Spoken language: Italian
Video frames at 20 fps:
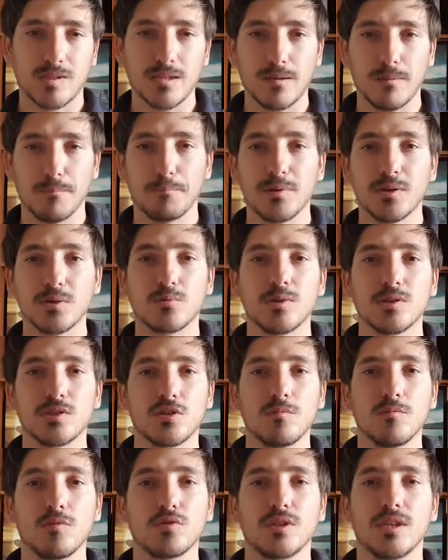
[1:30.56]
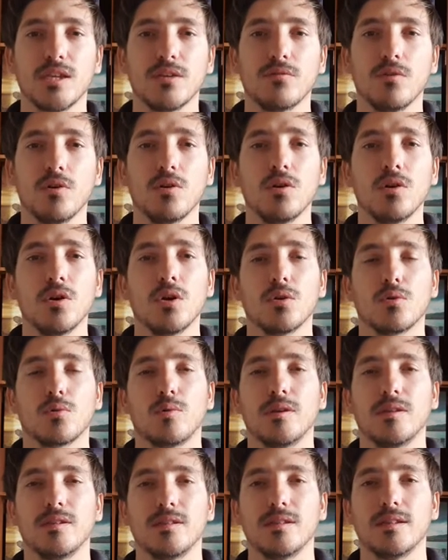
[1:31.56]
per questo motivo,
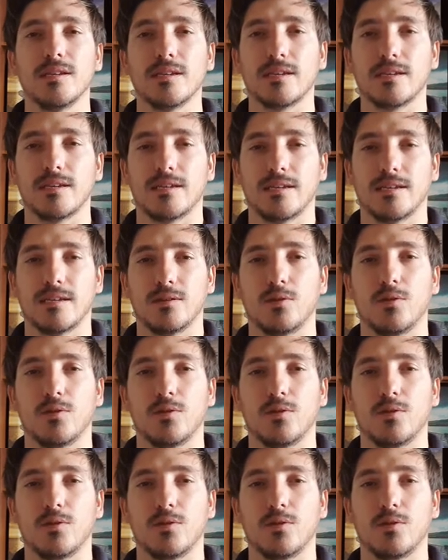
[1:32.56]
quindi, eh,